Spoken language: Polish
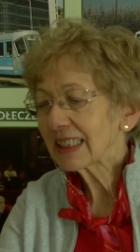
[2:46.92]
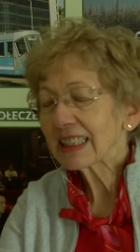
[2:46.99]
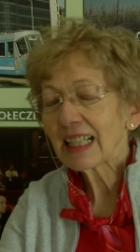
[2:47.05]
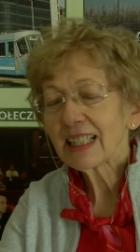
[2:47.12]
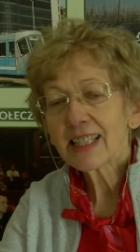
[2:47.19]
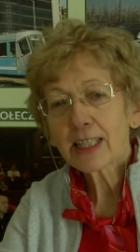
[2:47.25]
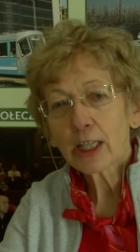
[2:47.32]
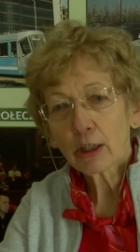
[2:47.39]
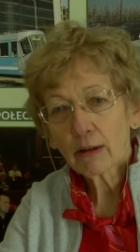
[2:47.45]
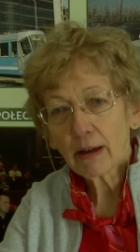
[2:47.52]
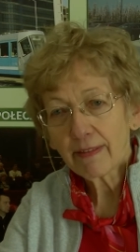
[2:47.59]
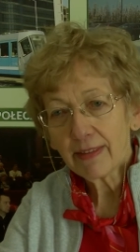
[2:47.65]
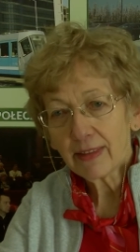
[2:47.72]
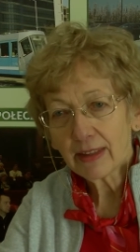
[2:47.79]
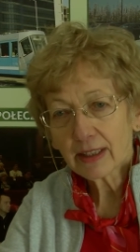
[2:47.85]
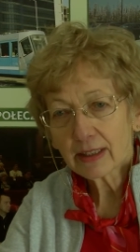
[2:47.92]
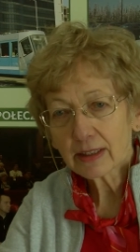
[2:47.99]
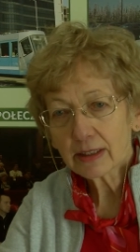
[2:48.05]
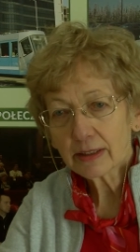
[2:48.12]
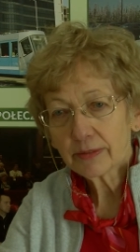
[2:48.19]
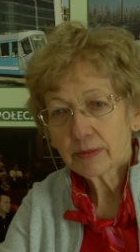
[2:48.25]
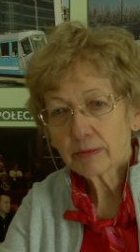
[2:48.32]

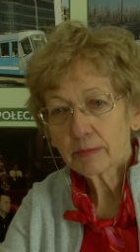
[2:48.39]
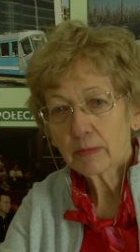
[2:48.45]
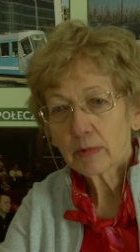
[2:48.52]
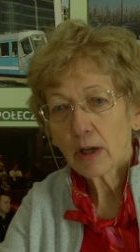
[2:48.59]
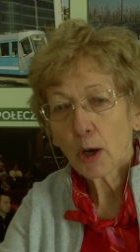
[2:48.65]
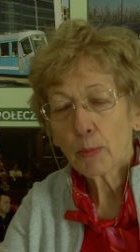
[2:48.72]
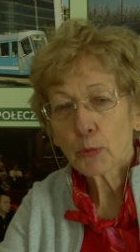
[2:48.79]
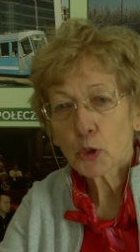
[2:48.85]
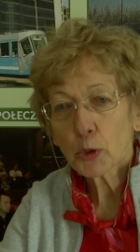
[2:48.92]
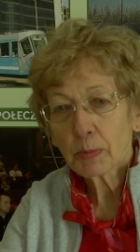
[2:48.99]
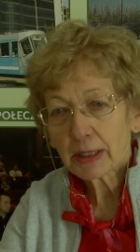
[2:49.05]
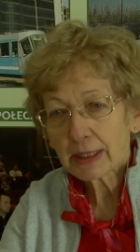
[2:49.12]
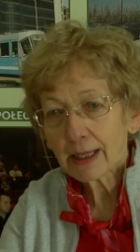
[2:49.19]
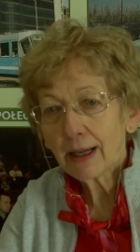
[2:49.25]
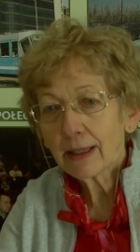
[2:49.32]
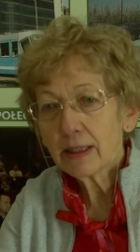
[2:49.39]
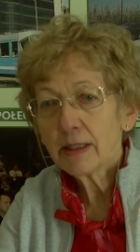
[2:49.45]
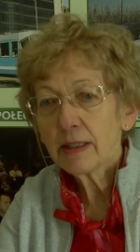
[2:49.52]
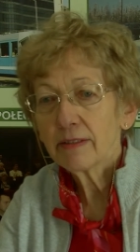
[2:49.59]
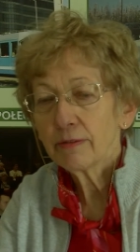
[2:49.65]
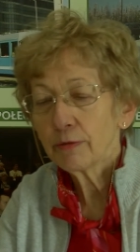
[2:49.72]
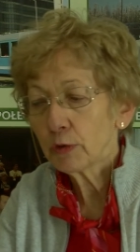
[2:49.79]
kancerogennych. Oprócz metali,
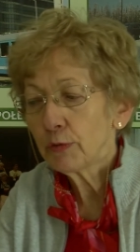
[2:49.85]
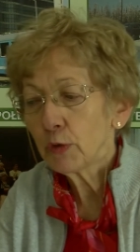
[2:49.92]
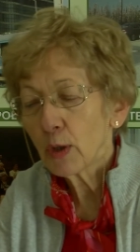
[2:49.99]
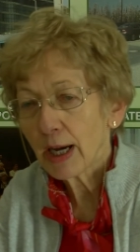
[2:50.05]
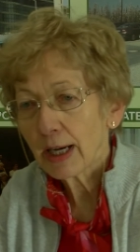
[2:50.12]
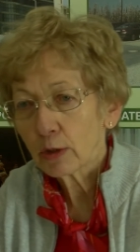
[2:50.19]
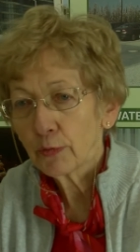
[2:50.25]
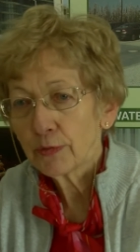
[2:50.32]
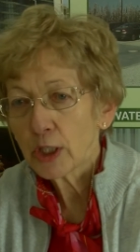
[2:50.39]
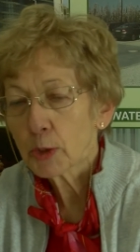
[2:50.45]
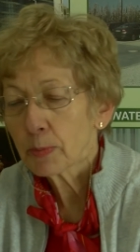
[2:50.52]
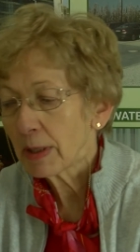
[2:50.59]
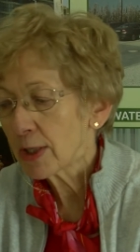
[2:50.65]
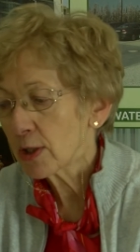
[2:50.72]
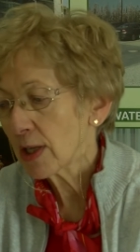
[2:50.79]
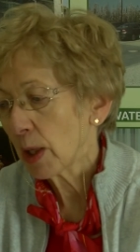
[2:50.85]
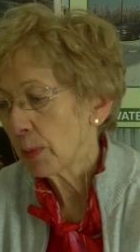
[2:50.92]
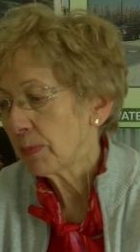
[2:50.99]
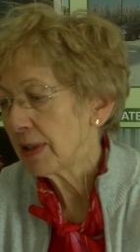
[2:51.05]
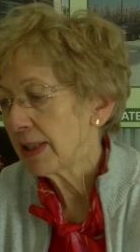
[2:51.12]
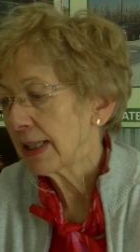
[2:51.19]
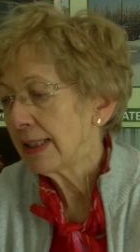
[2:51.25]
WWA, również
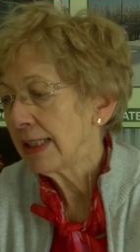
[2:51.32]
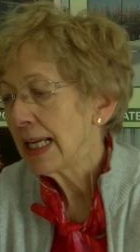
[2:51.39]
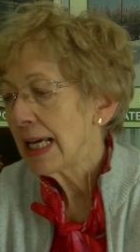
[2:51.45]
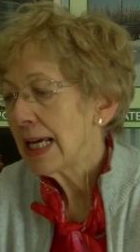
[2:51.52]
benzoapiren.